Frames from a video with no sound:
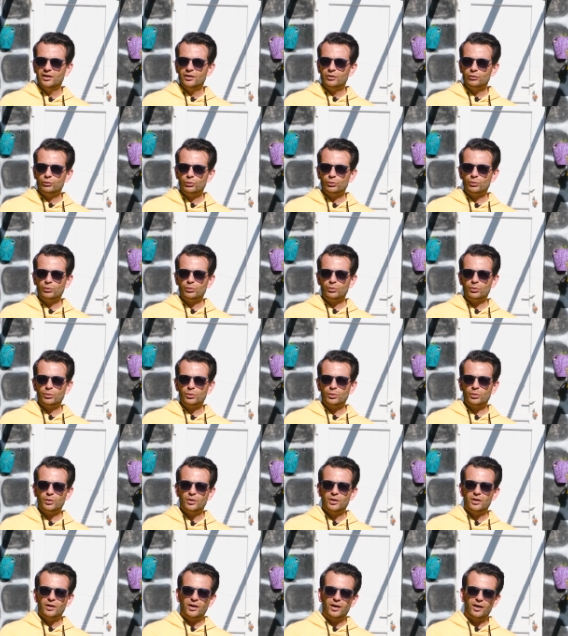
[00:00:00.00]
Çünkü
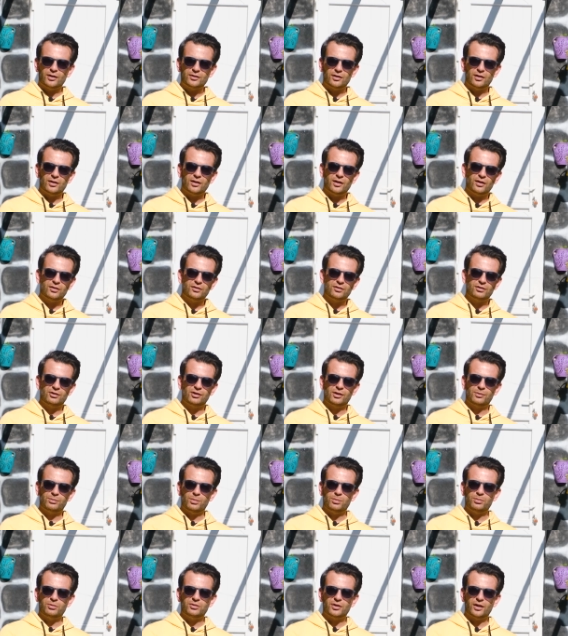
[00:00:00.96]
hatırlarsınız
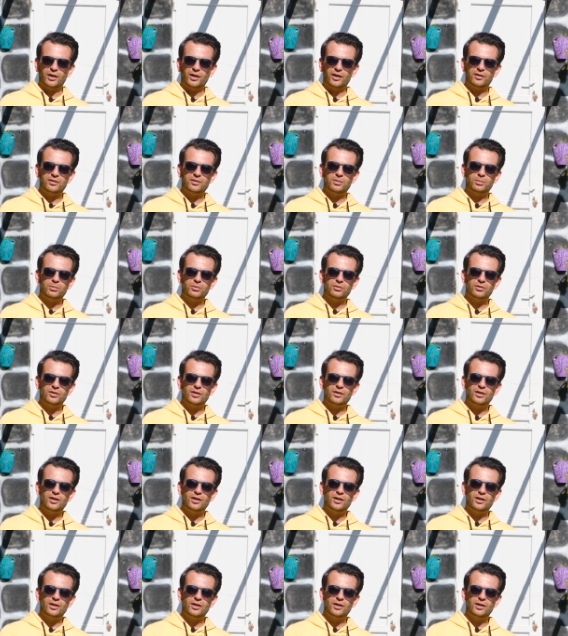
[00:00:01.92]
hepimiz hayatımızda